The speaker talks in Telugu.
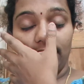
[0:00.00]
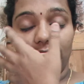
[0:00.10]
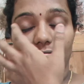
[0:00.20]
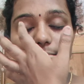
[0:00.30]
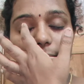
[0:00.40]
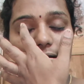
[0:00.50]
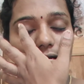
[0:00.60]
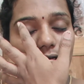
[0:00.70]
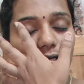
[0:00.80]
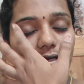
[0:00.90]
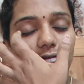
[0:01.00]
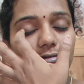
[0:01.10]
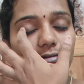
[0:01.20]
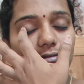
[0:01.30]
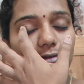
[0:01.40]
అంటే ఇది పైకి ఇట్లా
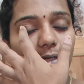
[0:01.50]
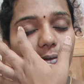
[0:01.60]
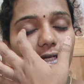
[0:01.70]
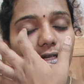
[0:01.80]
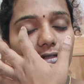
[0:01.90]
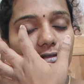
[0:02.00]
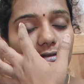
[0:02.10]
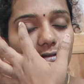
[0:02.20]
ఏమంటారు